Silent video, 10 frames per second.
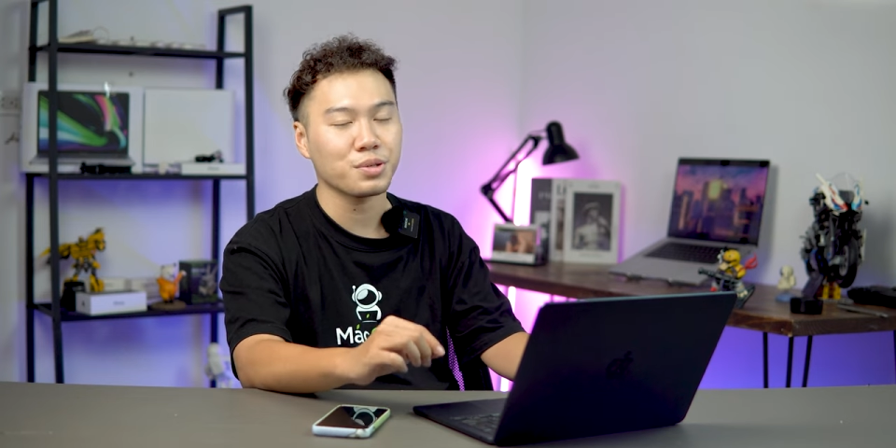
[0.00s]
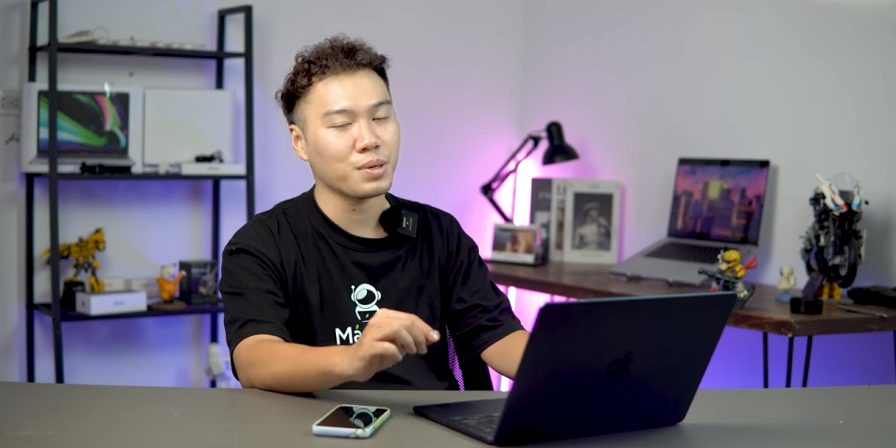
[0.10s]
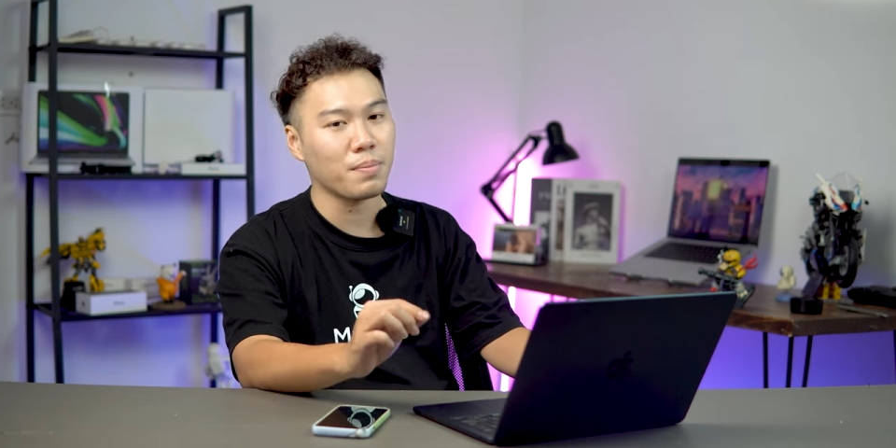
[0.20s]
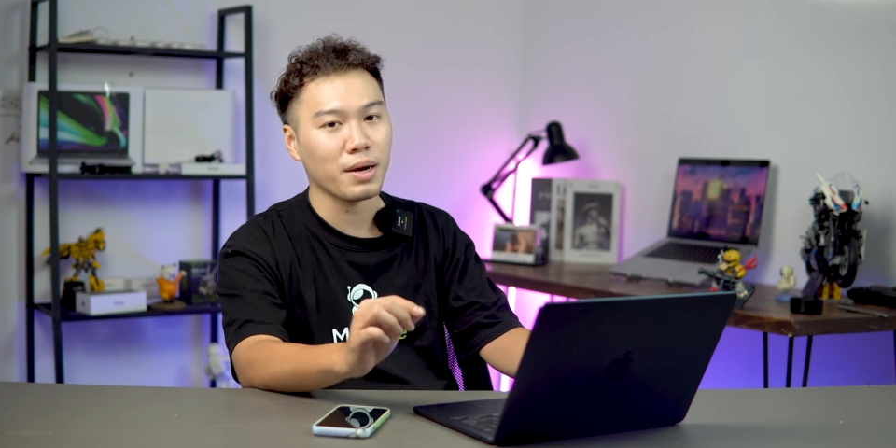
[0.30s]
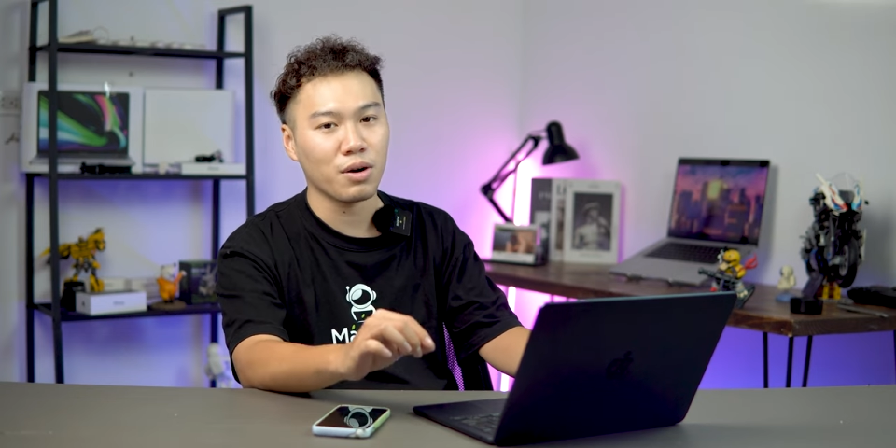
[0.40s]
trong
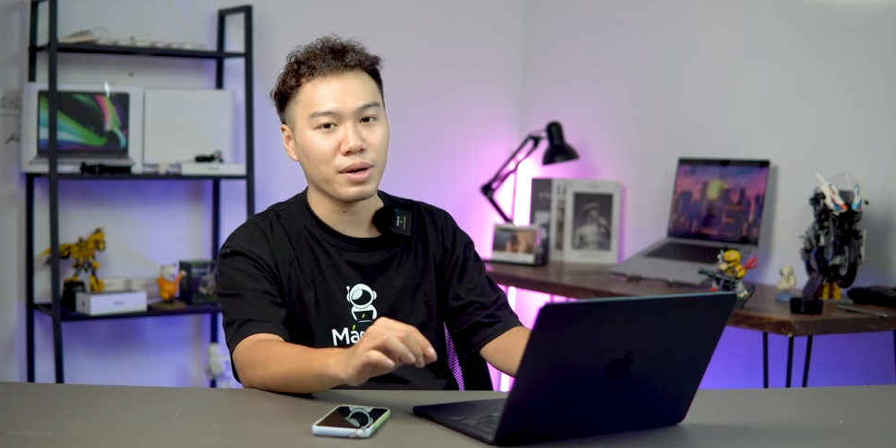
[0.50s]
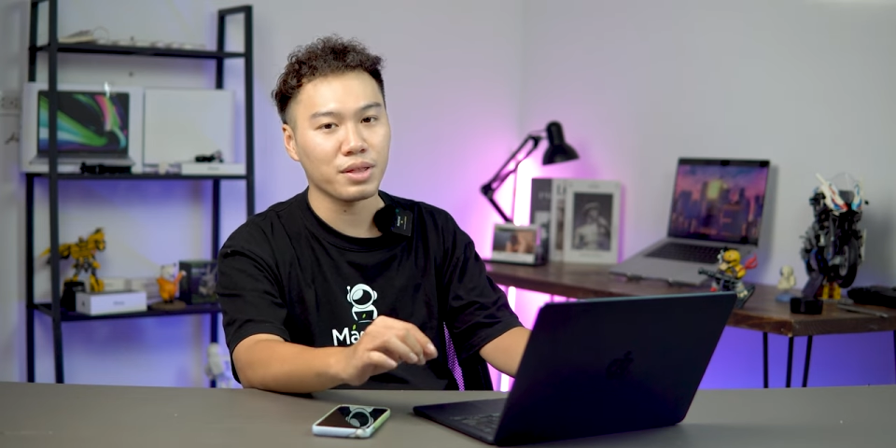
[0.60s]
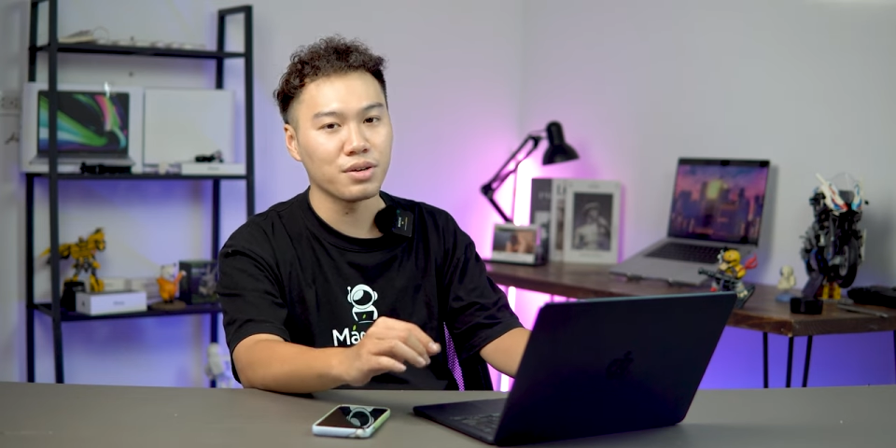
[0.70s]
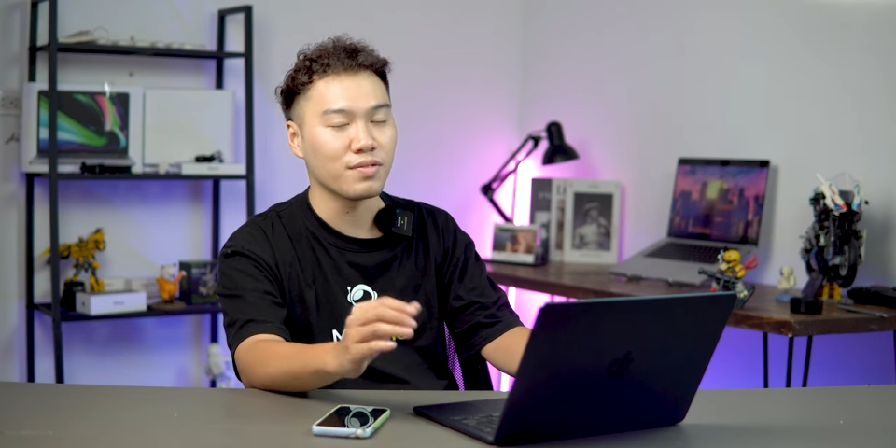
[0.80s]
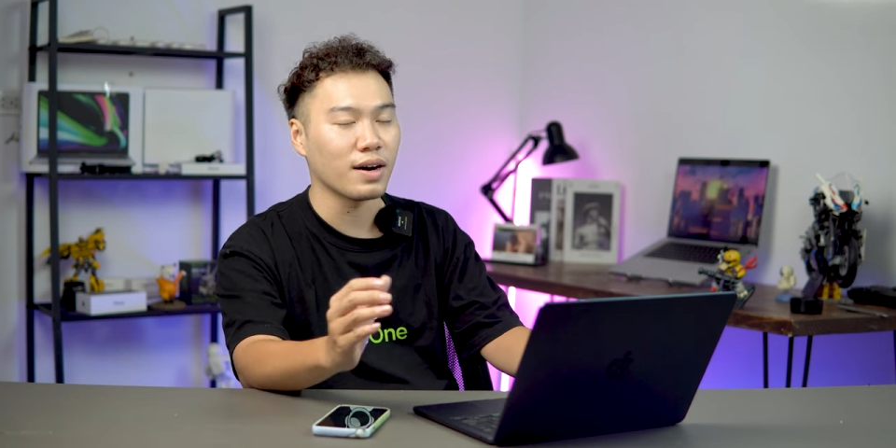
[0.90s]
năm
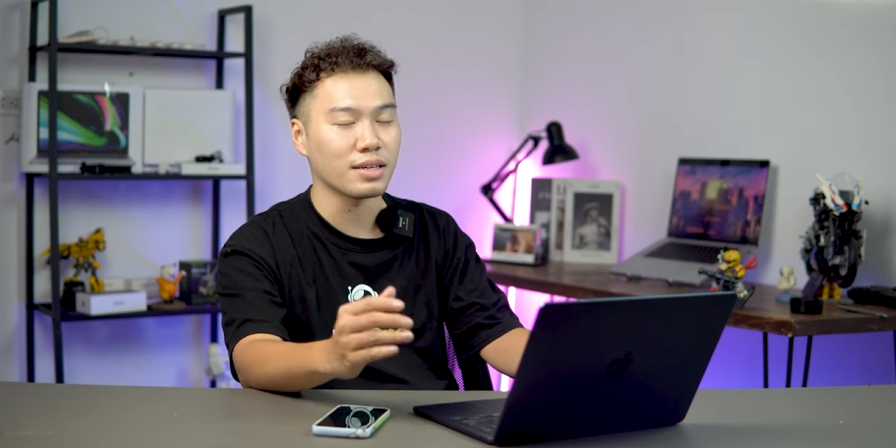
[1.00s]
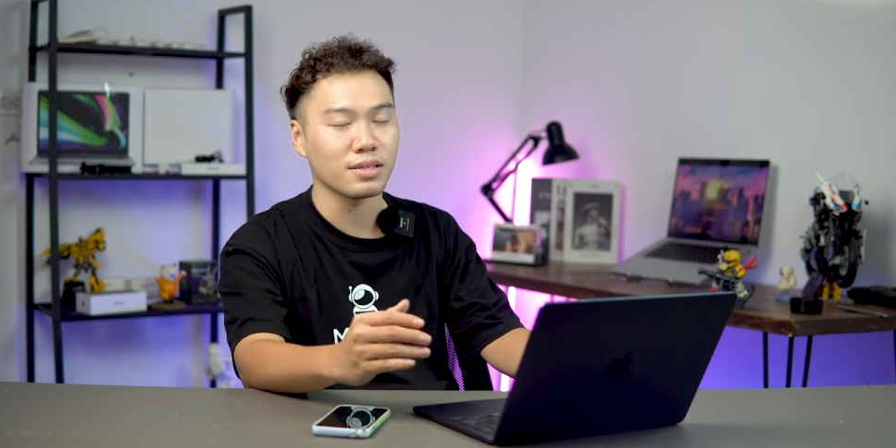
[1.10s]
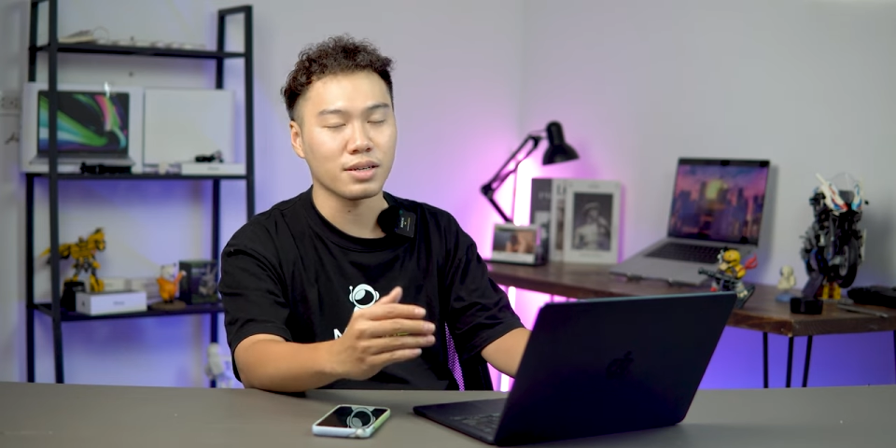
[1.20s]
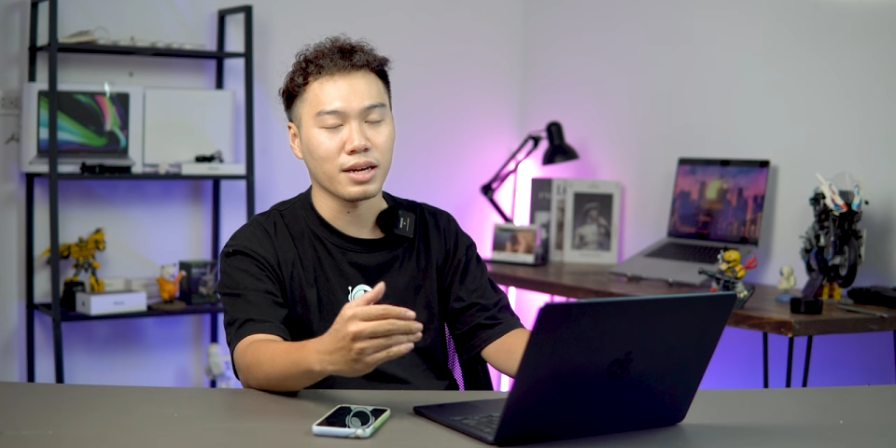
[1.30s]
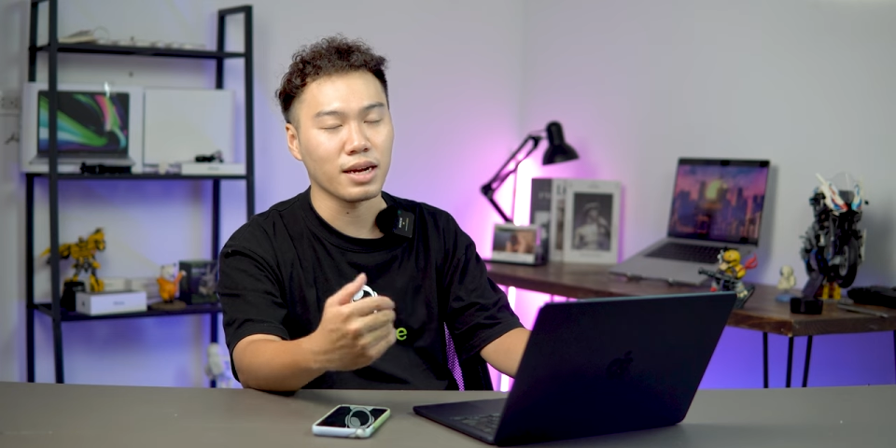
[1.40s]
2024 và
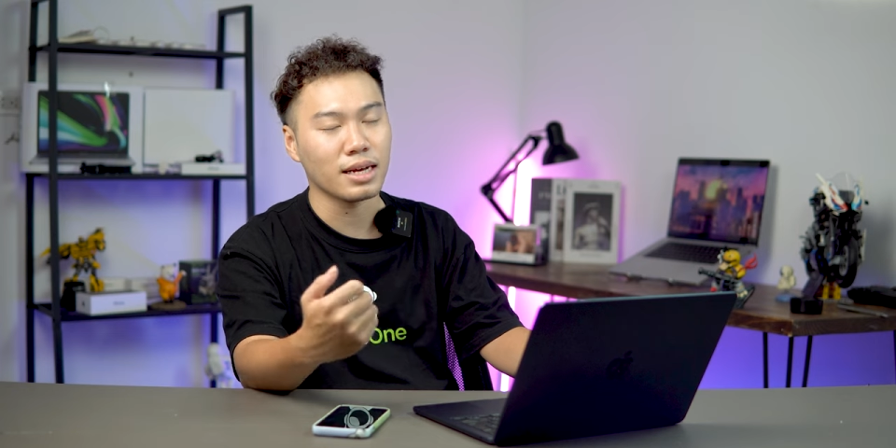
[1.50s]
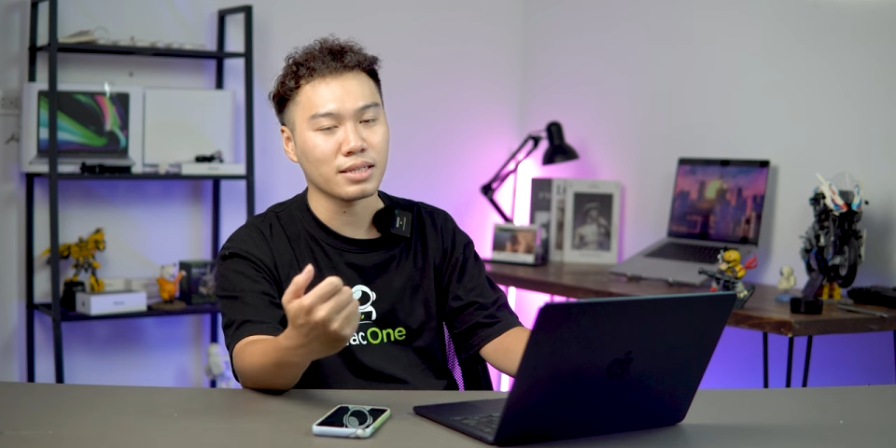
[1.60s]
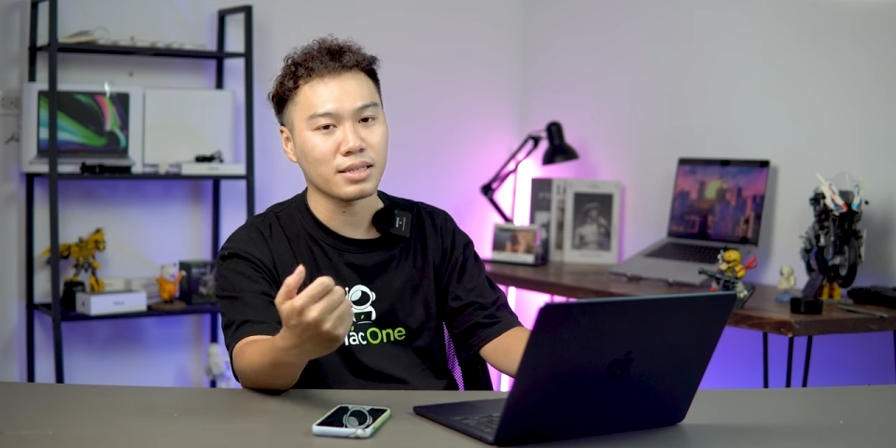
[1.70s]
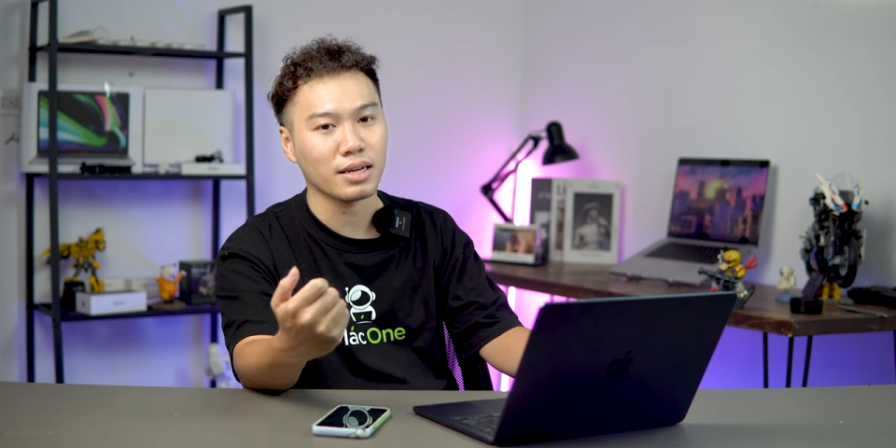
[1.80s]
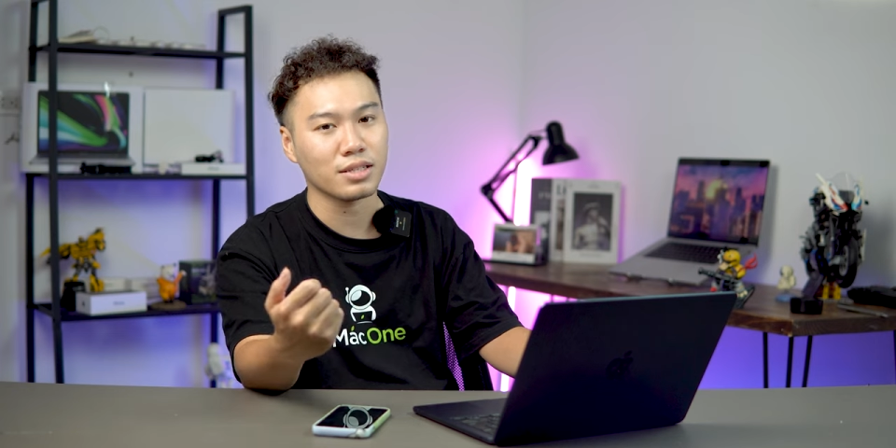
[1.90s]
dự kiến là
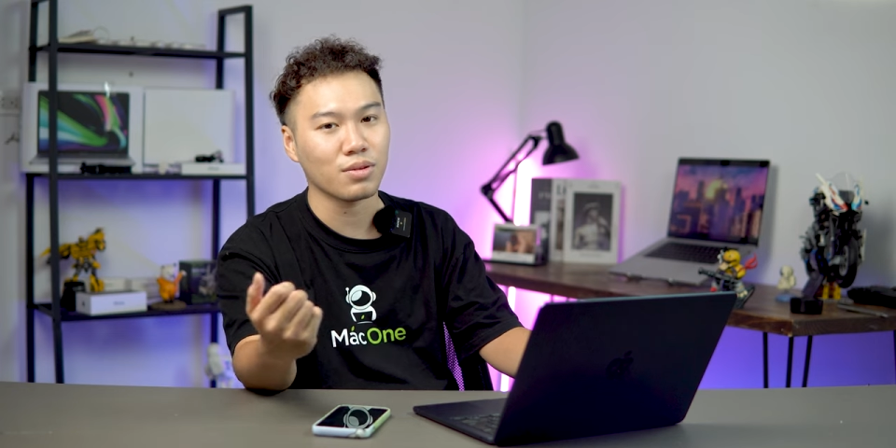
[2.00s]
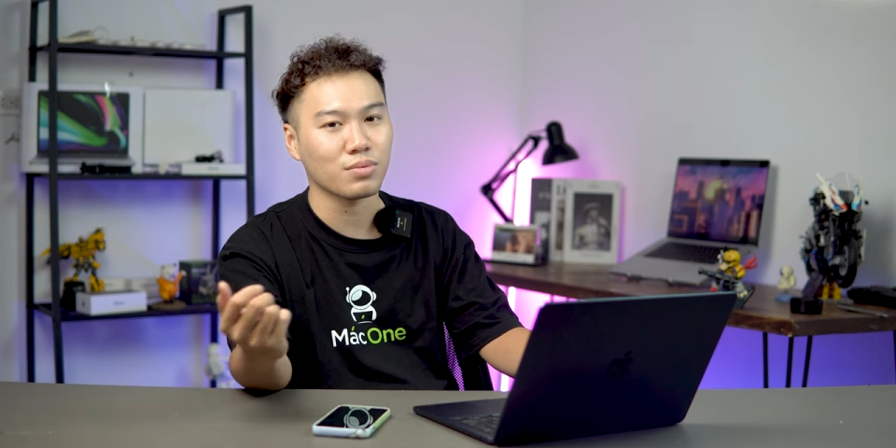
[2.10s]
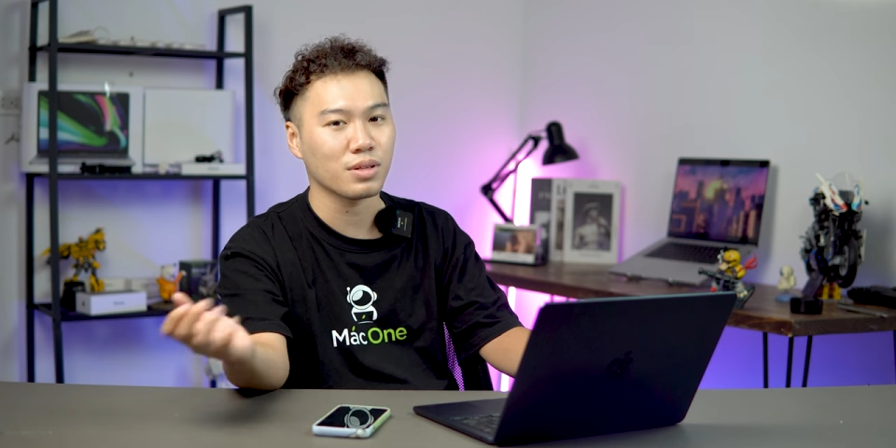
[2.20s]
sẽ trong